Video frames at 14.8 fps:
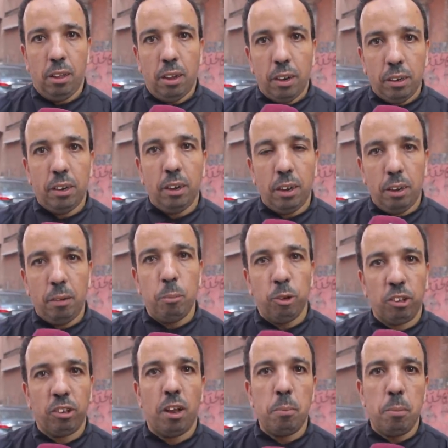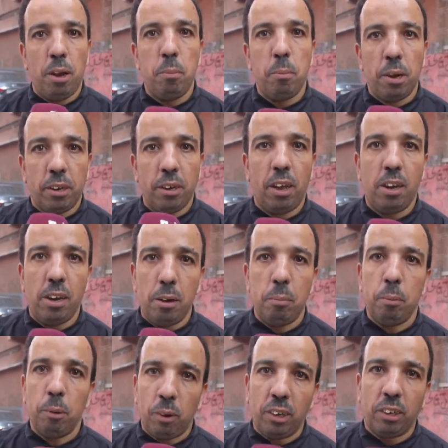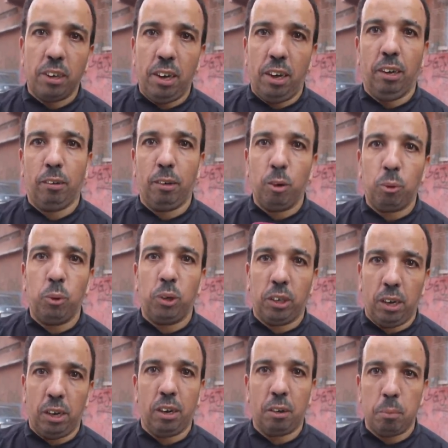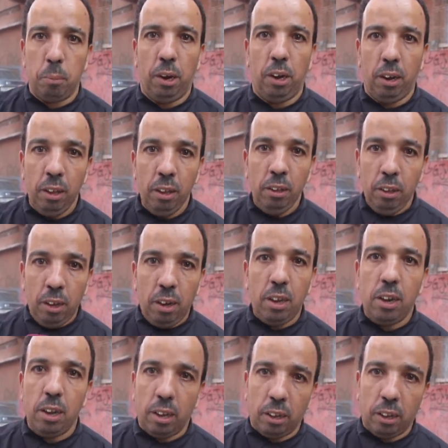المجتمع المدني ما بقاش ناعس خاصو يتحرك معاه لان